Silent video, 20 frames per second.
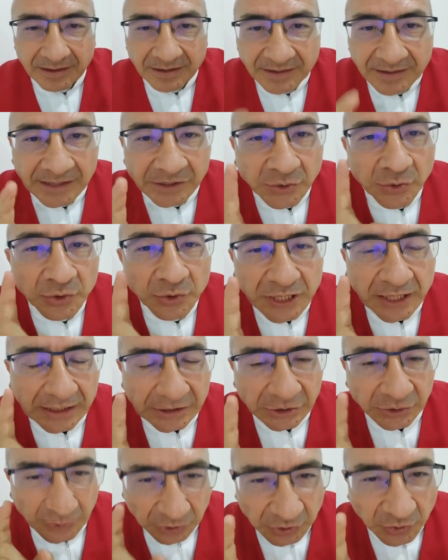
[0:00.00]
Y escucha
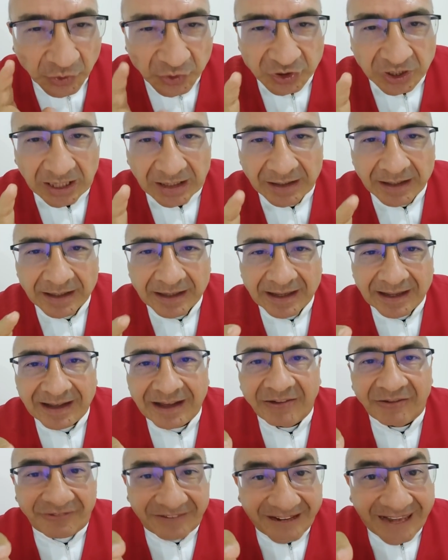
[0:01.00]
esto, escucha,
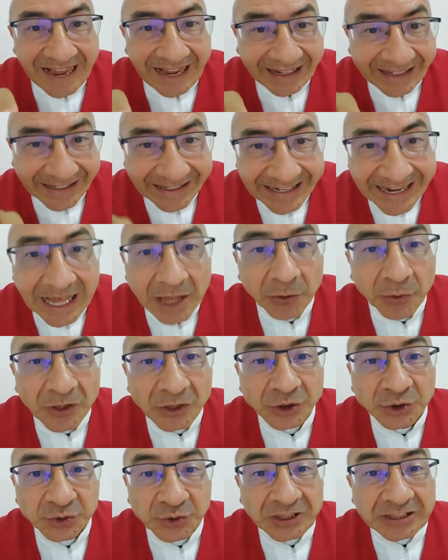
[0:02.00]
flagelado
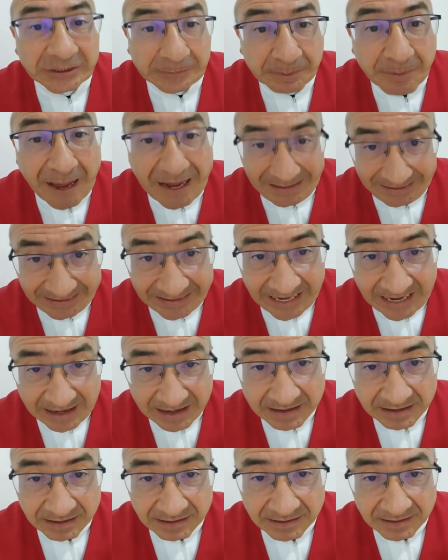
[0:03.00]
en su
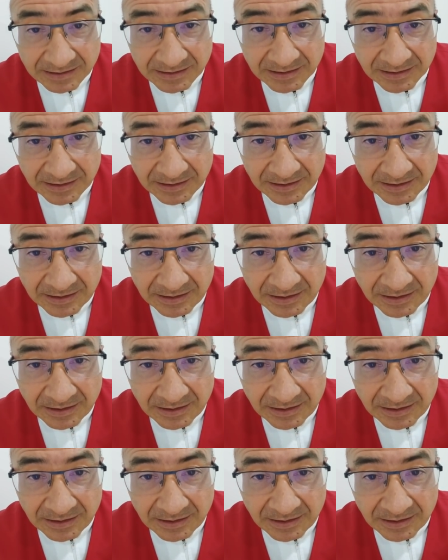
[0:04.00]
espalda